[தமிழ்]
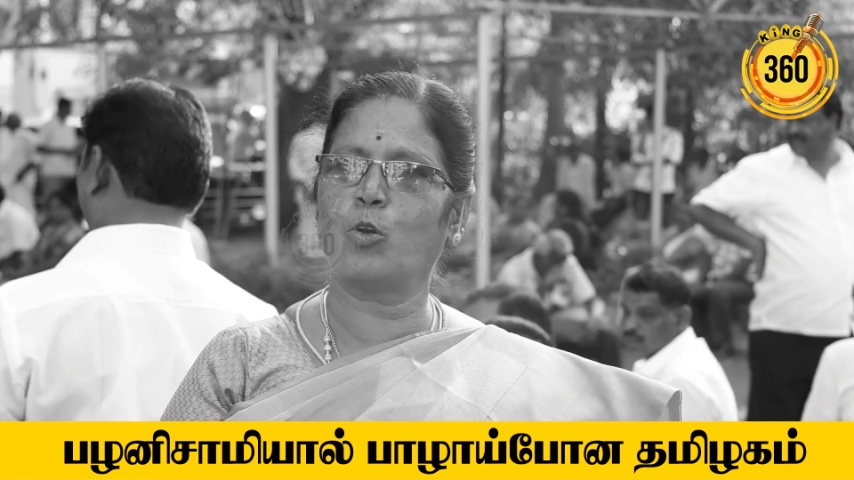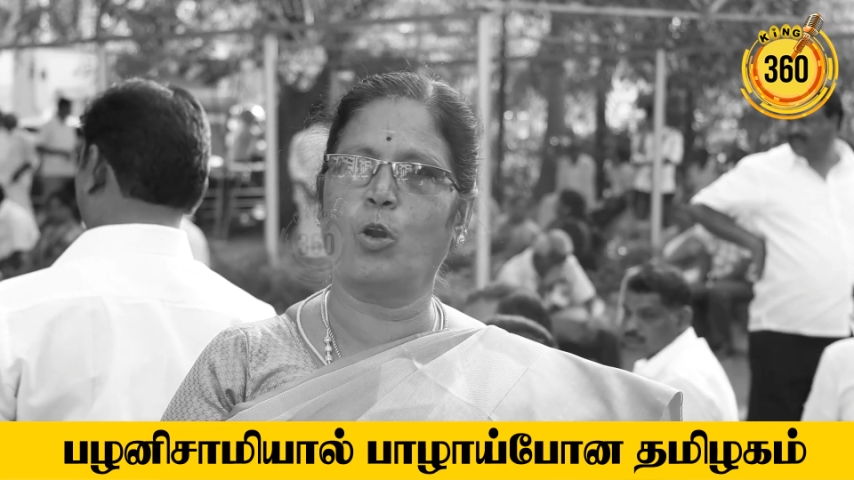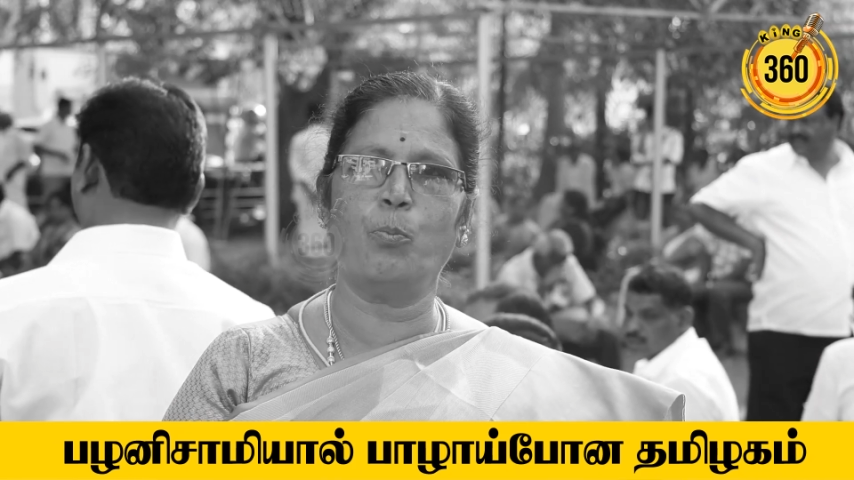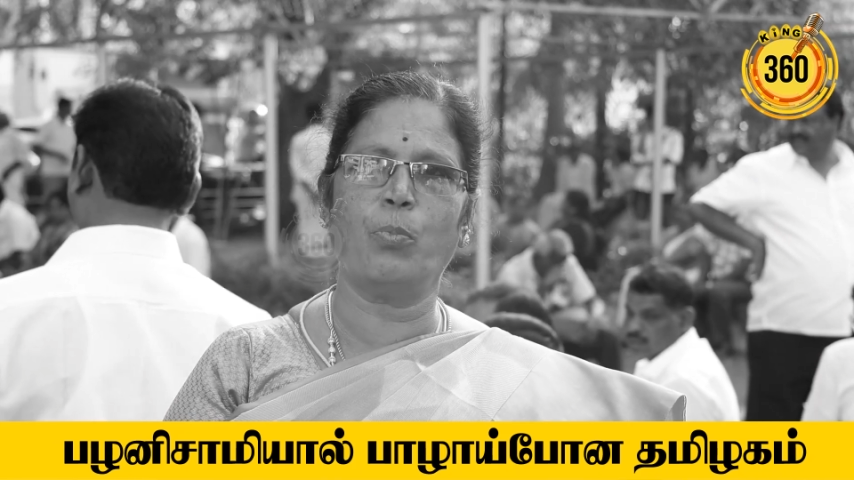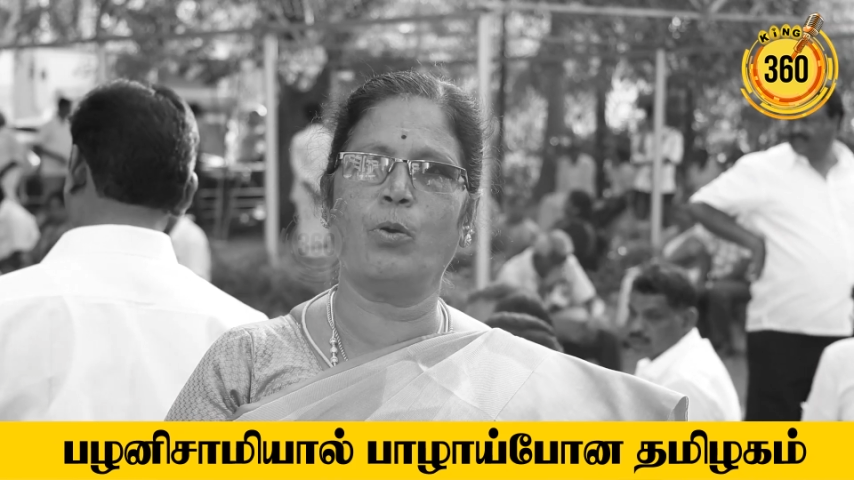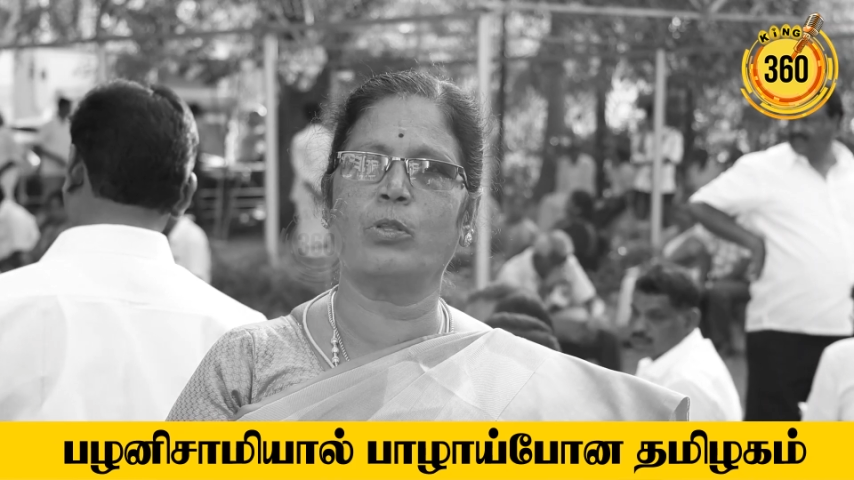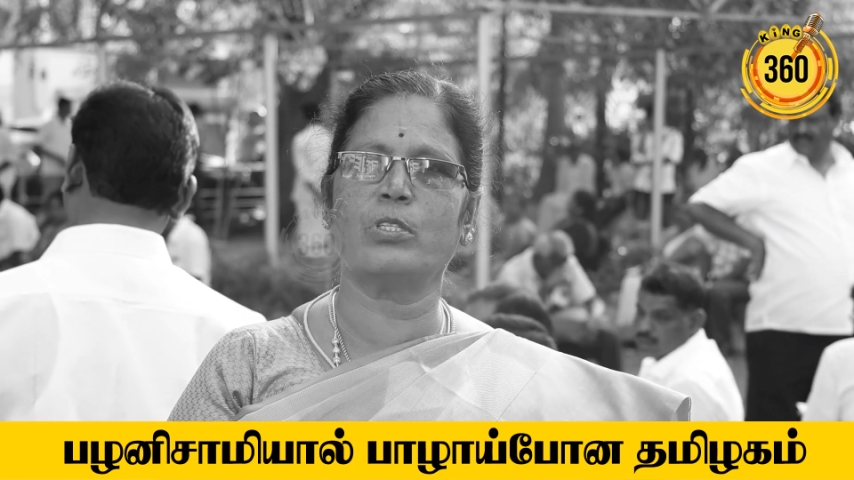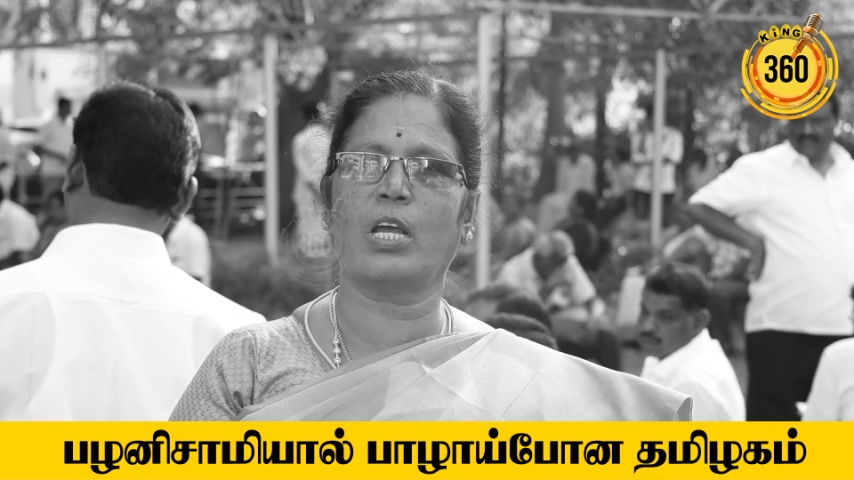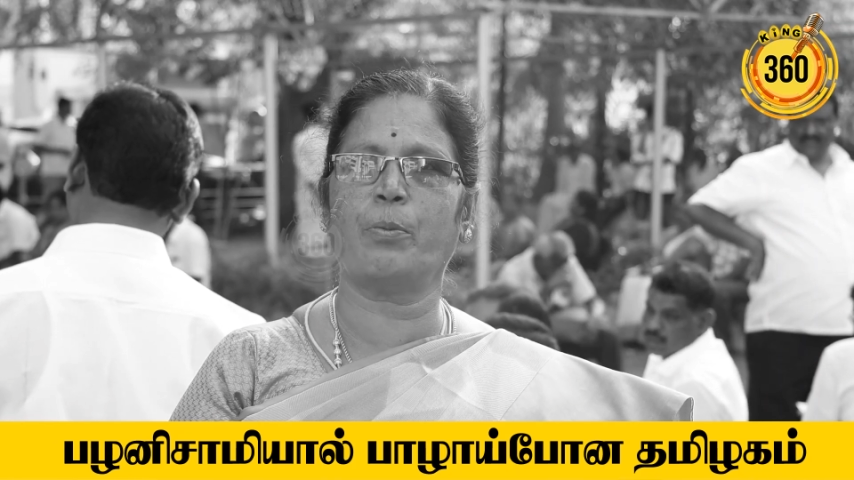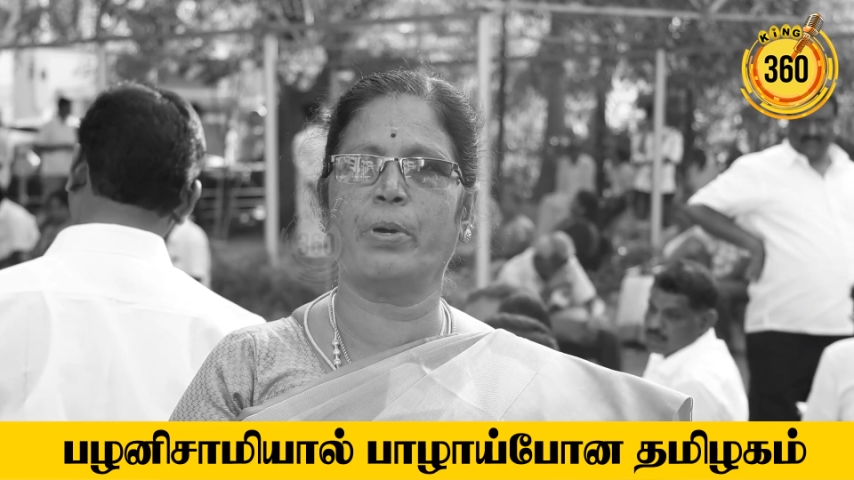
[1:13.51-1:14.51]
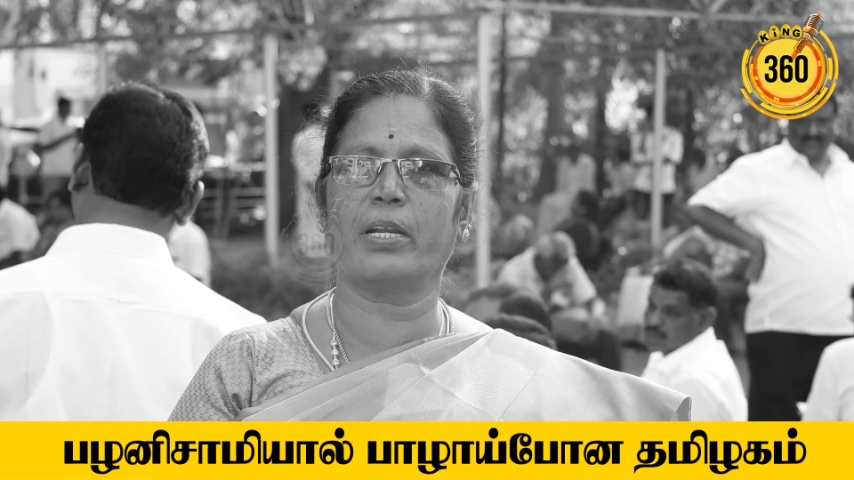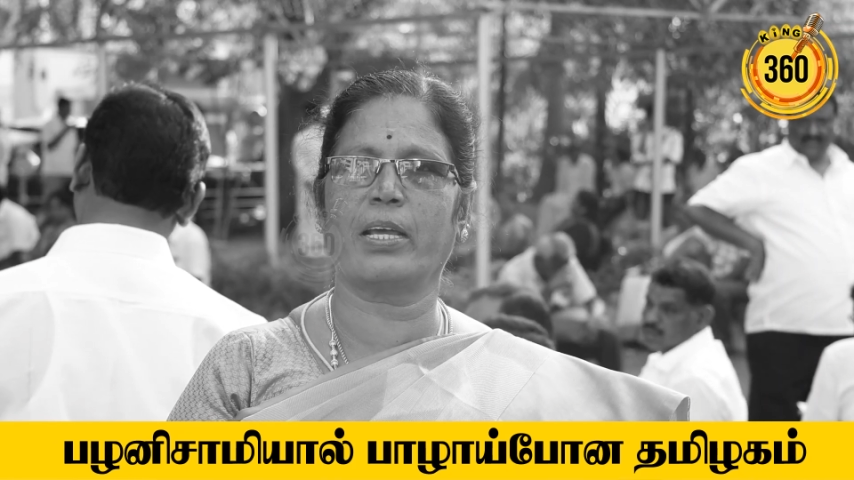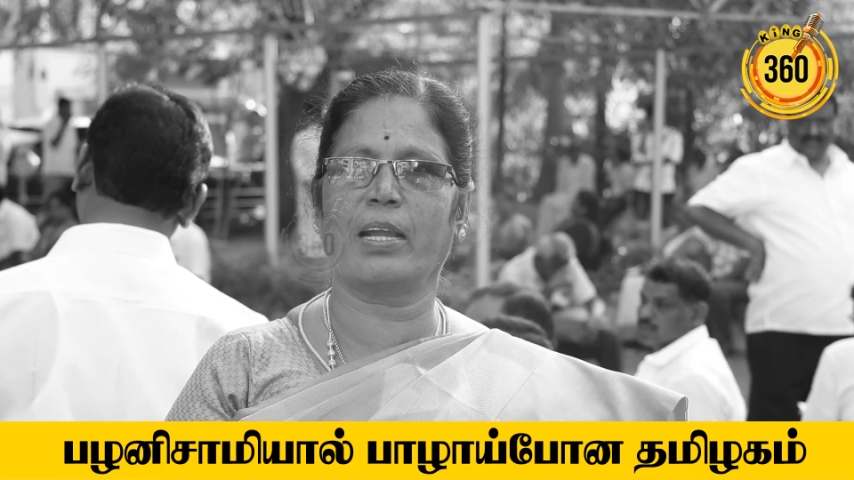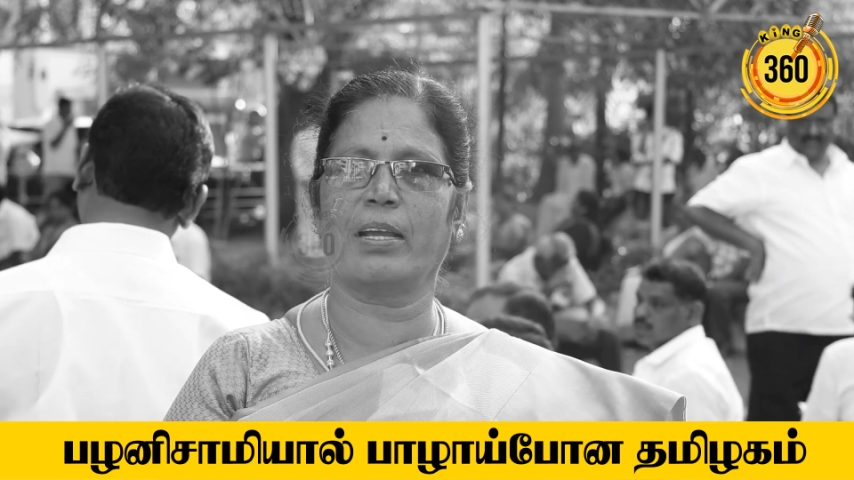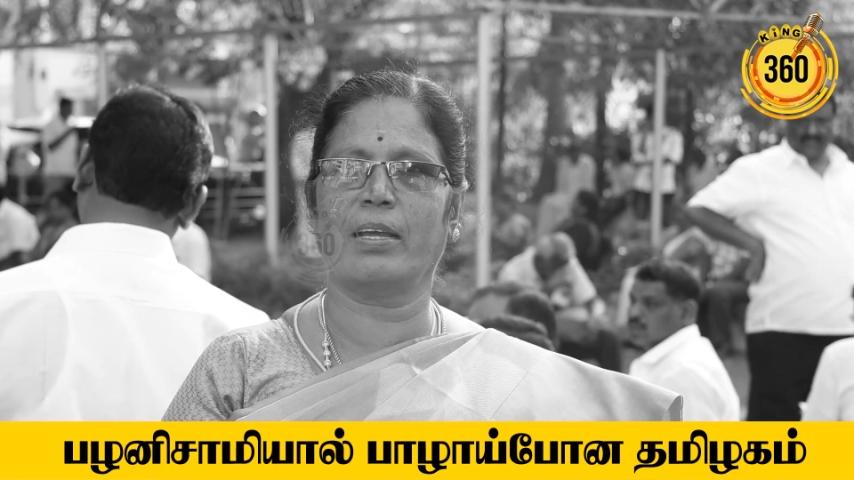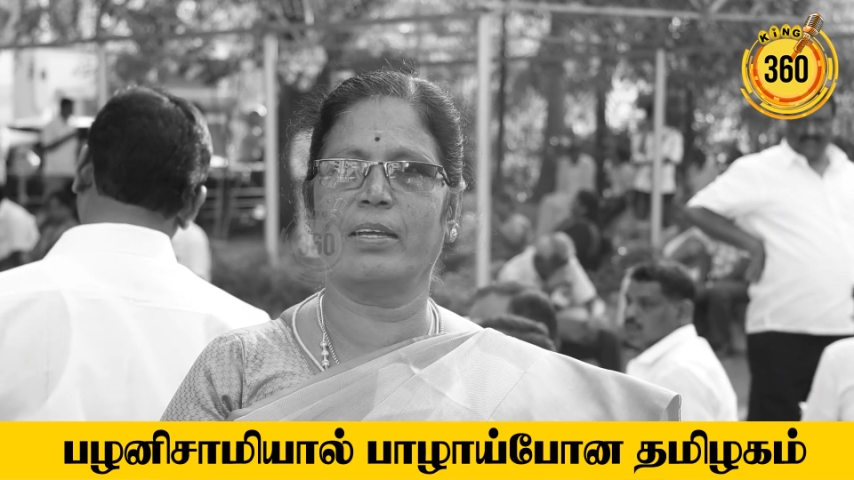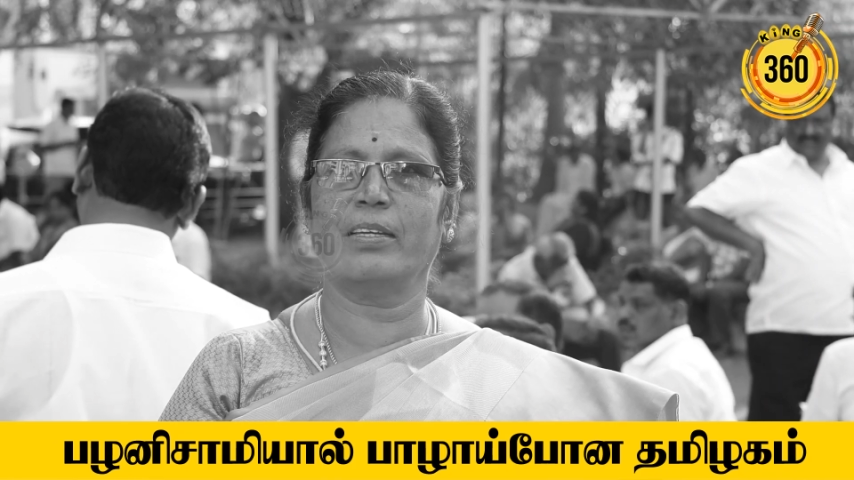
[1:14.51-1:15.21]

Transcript: ரொம்ப உற்சாகமாக இருக்கிறாங்க